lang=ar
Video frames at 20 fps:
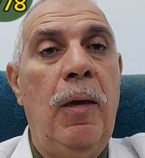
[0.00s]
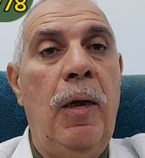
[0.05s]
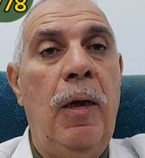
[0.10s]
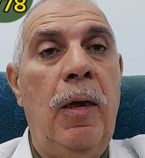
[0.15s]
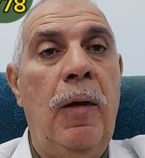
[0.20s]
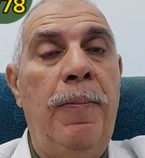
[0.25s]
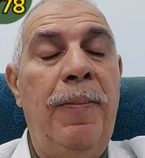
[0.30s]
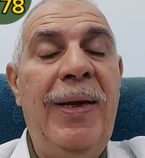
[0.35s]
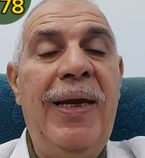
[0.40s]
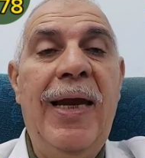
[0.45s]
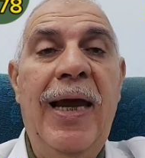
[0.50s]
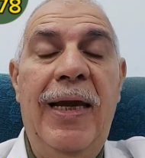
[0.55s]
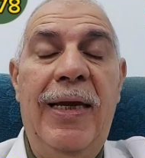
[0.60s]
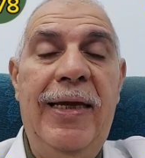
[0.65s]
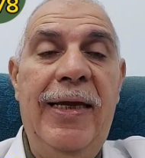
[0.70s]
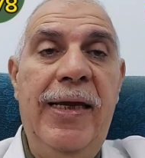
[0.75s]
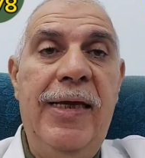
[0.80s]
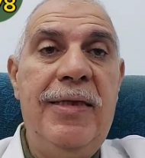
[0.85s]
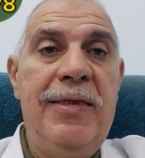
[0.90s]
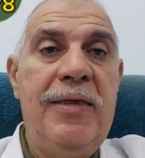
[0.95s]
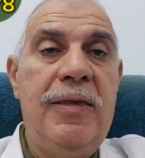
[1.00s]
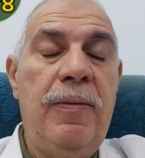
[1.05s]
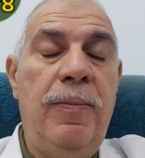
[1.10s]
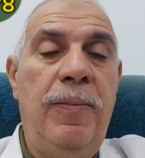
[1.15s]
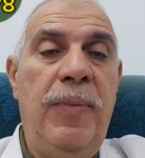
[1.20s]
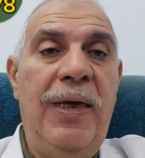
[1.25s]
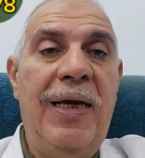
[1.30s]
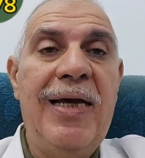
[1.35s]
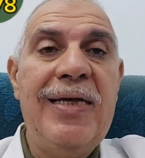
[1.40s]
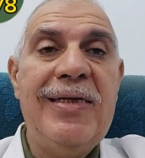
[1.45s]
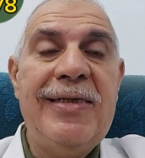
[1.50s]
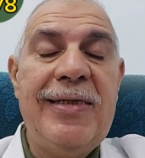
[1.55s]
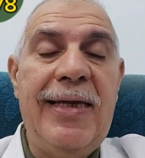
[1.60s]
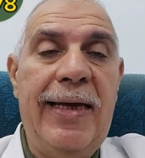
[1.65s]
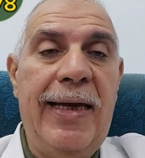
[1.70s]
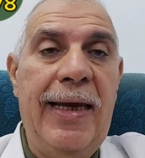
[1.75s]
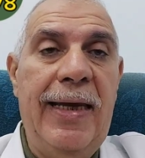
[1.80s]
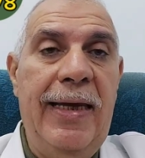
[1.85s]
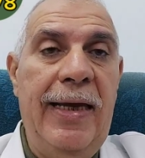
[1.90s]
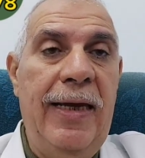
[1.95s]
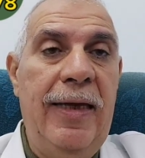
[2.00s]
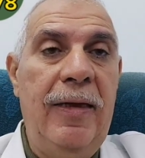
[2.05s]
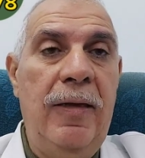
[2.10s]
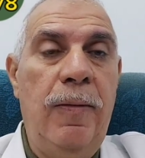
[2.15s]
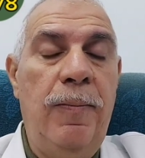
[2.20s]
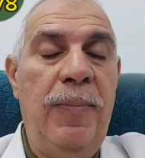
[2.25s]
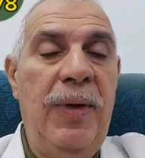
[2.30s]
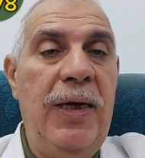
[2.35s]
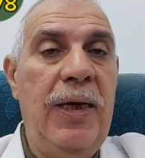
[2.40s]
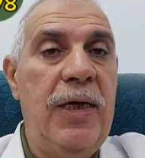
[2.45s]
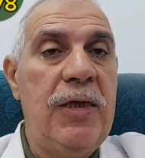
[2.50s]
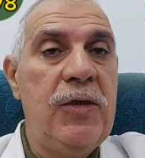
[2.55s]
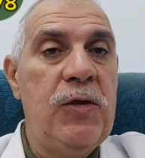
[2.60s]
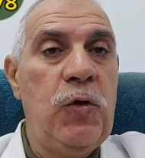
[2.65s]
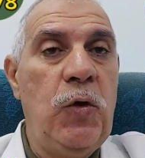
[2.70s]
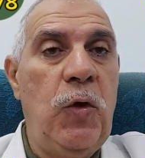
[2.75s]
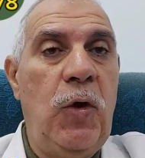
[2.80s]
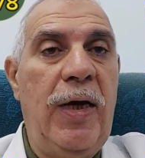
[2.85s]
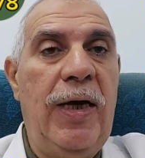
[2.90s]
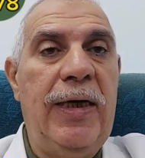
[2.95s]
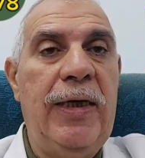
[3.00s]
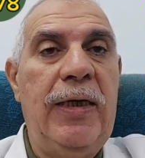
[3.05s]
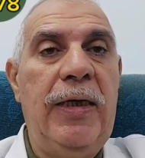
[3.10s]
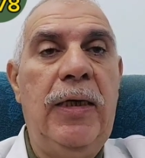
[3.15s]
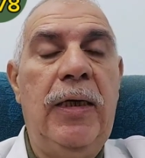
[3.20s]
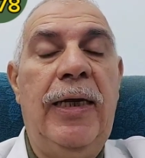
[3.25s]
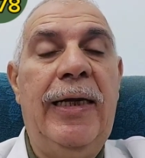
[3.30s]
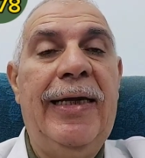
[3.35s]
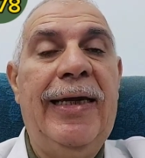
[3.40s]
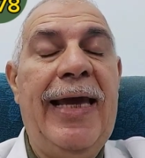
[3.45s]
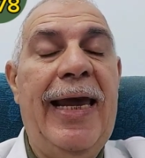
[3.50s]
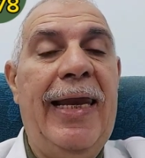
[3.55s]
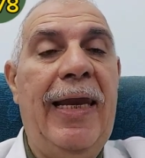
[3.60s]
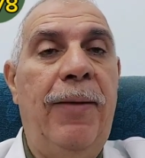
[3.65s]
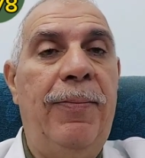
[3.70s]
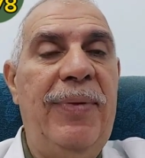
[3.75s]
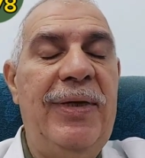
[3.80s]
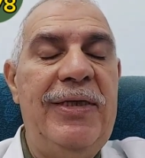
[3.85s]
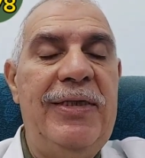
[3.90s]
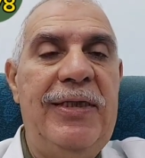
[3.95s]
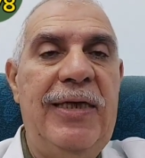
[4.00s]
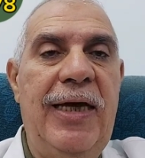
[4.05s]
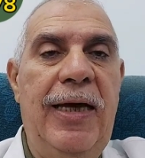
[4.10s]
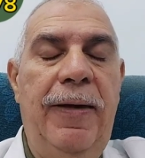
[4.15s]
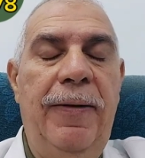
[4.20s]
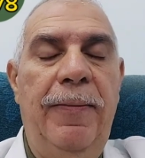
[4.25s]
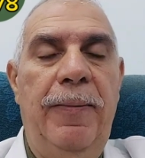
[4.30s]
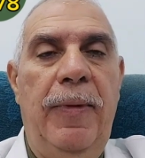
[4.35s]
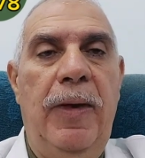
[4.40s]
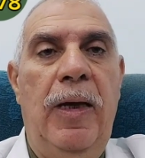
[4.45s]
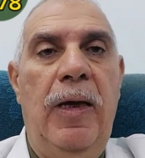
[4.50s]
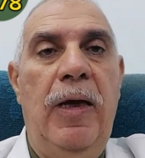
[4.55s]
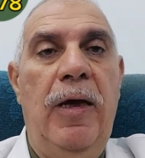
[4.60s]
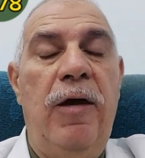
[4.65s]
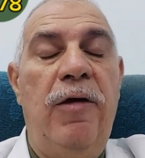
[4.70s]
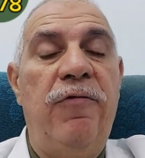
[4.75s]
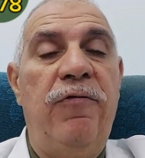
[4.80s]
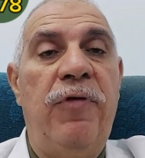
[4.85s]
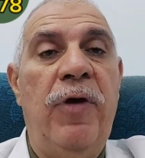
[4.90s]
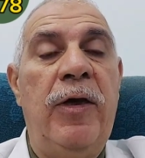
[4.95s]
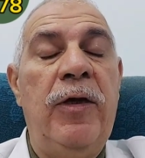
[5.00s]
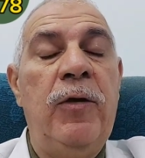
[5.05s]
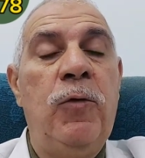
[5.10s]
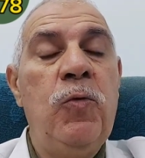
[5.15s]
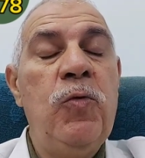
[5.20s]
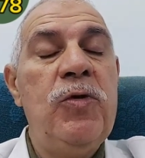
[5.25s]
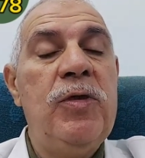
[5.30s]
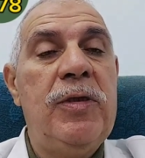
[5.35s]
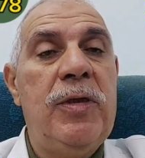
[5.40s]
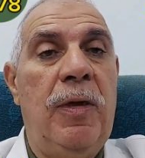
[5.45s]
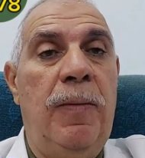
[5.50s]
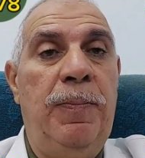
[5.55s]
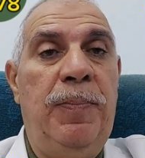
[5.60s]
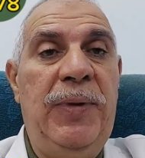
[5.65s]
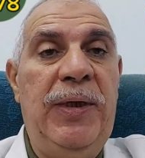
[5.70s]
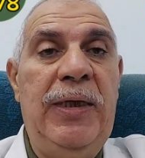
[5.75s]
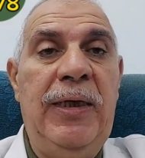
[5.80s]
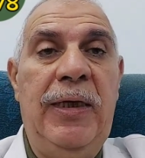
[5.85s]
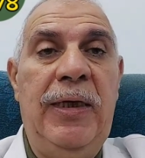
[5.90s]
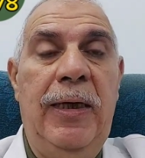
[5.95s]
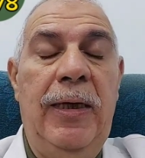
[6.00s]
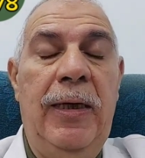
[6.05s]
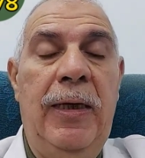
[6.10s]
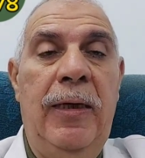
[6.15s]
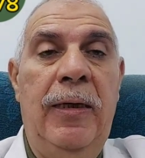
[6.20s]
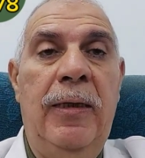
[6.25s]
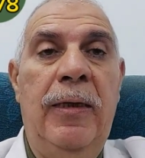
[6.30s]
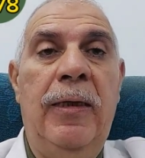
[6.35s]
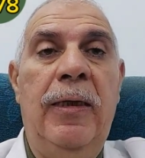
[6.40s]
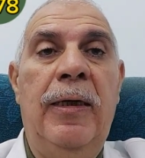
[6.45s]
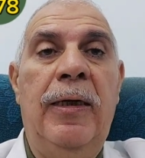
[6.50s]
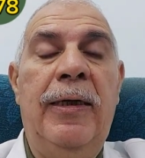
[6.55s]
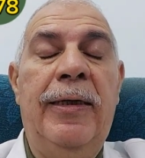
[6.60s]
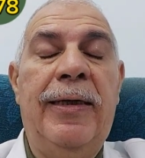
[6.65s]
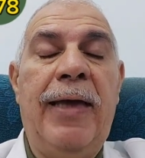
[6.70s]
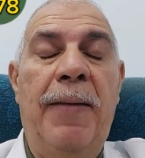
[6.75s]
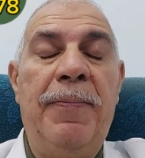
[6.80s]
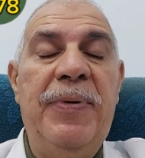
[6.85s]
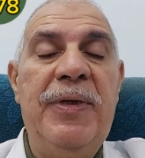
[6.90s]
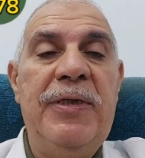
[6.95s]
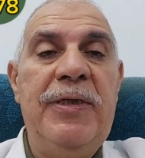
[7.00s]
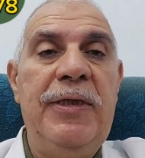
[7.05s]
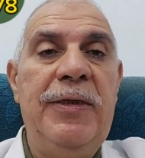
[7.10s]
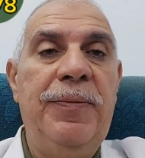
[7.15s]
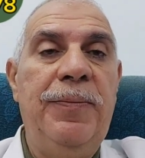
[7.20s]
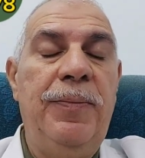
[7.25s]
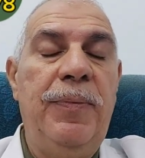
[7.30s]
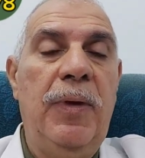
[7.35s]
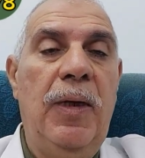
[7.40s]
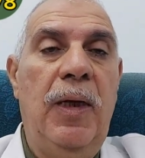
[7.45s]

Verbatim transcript: آه، منها الايدز منها السيلان منها الزهري الكلاميديا فيروس بي آه، الكبدي